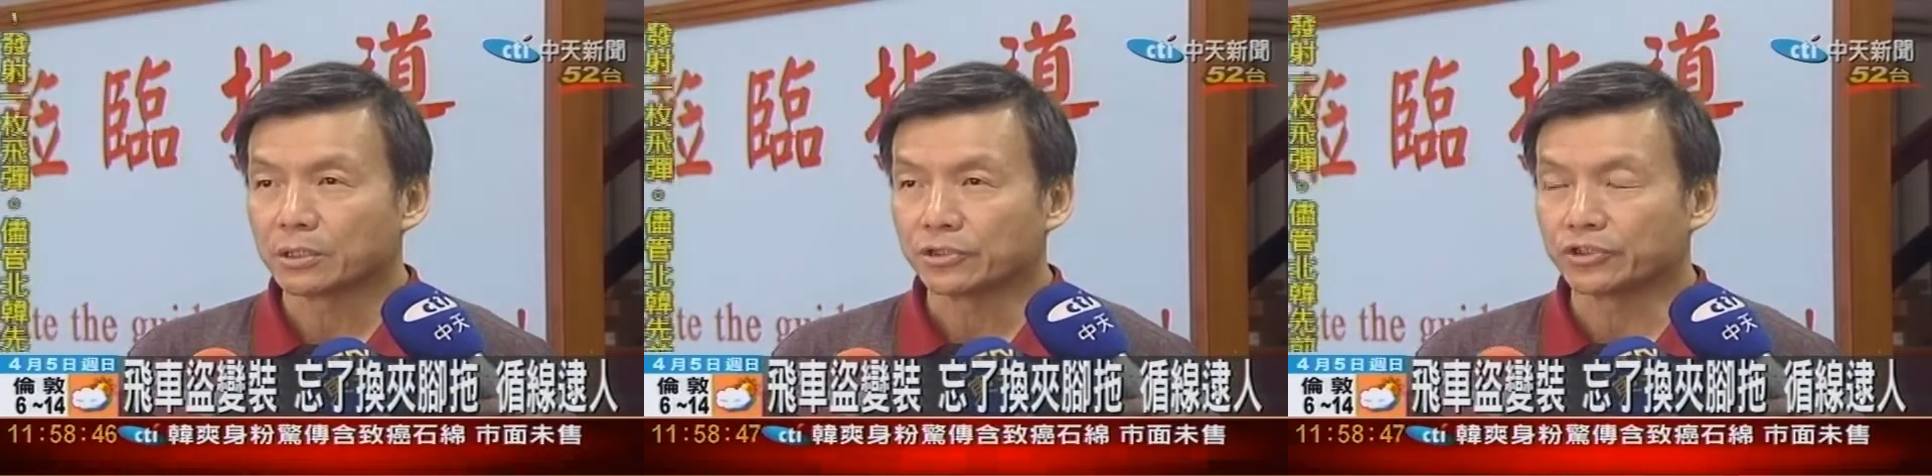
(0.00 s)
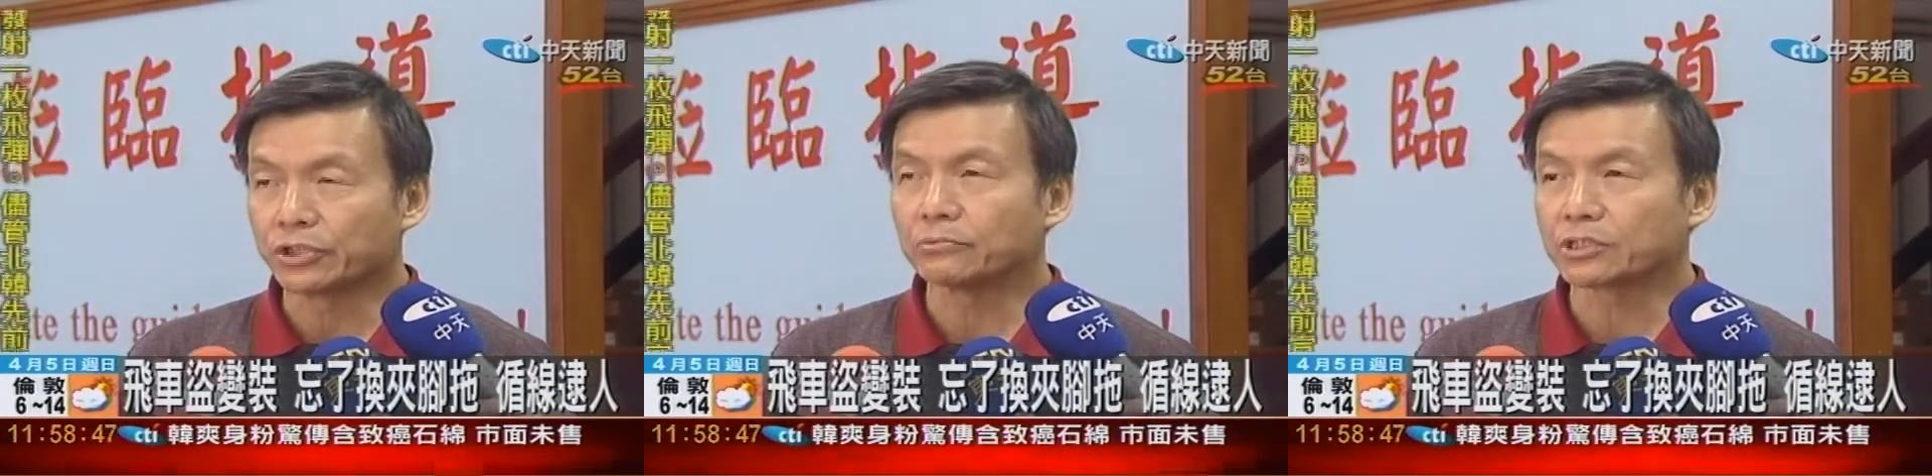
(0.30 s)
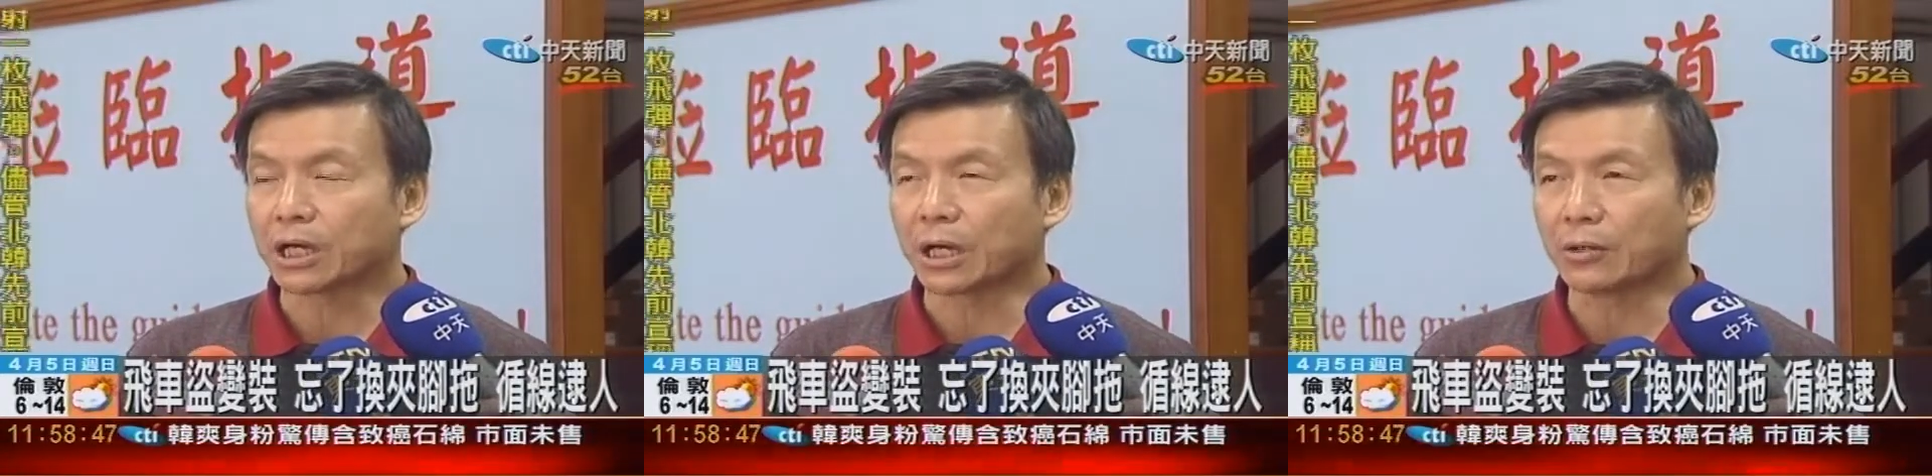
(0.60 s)
已经
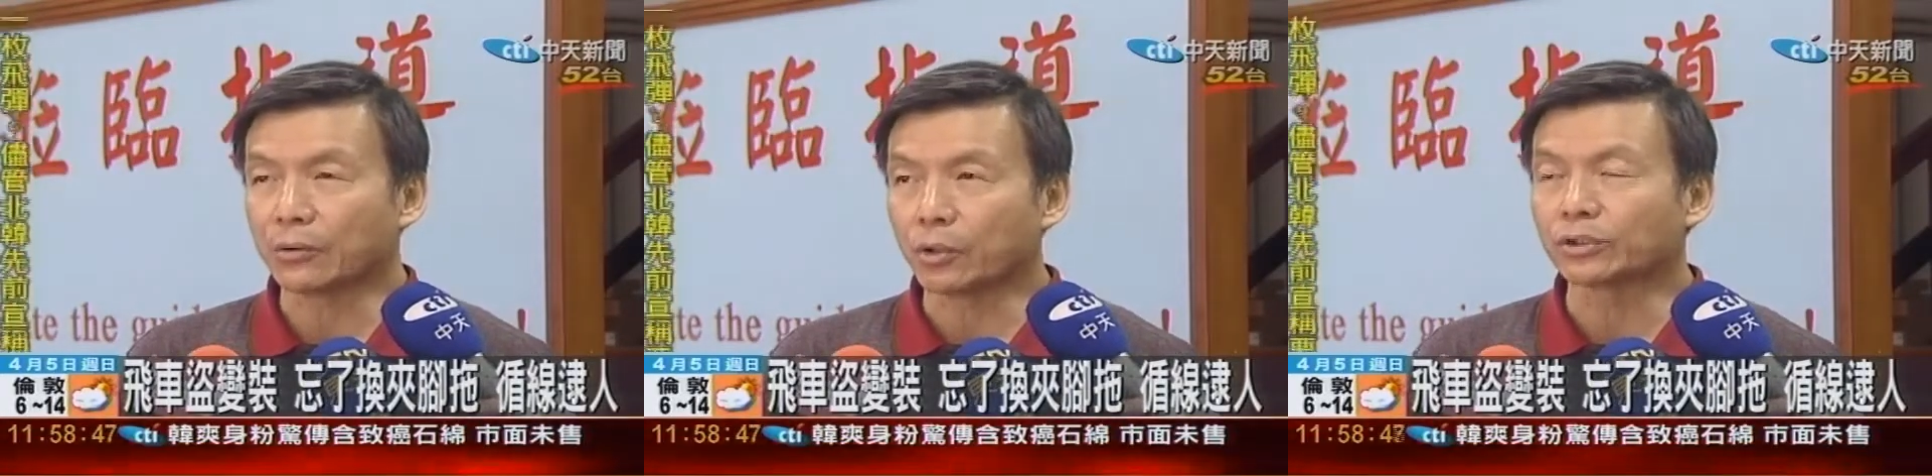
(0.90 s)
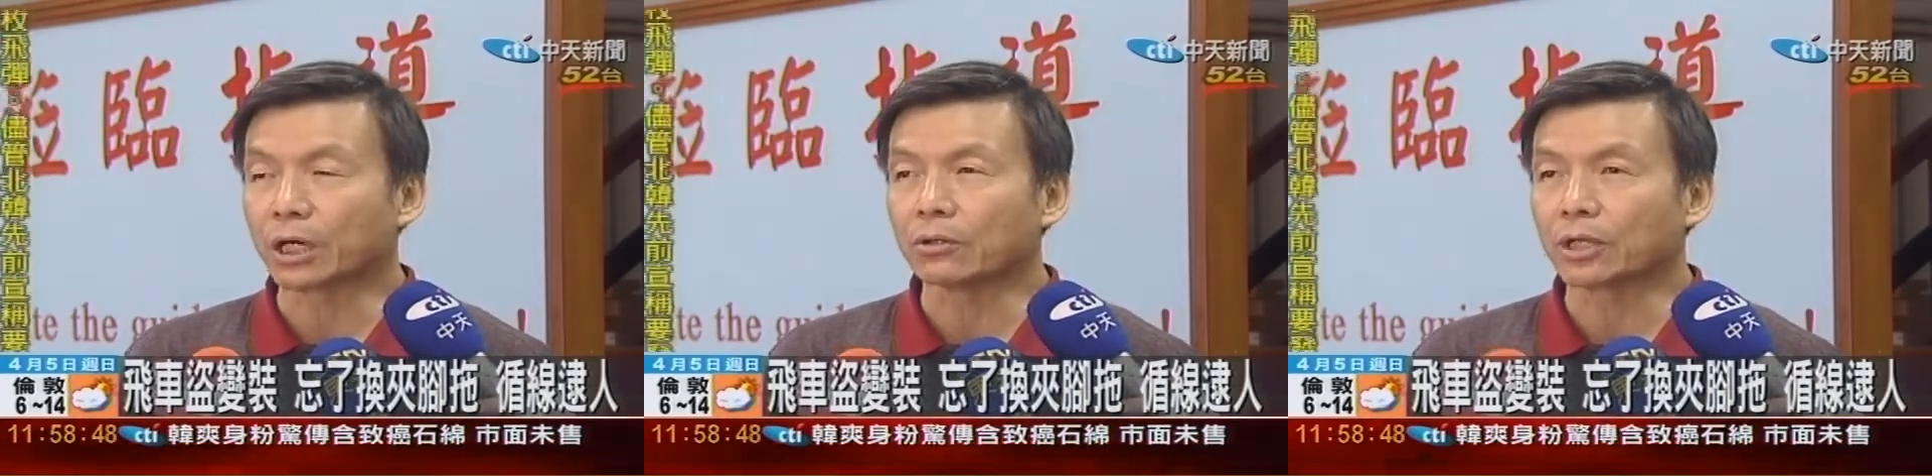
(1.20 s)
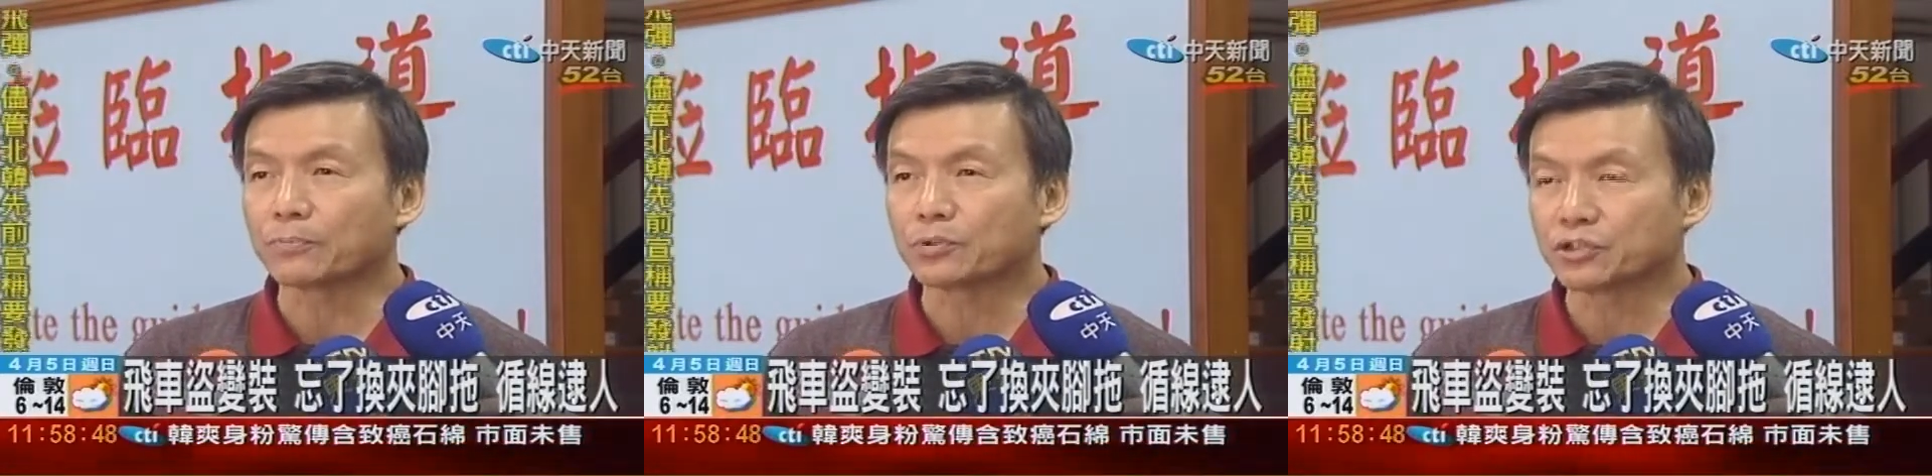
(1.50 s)
查获到他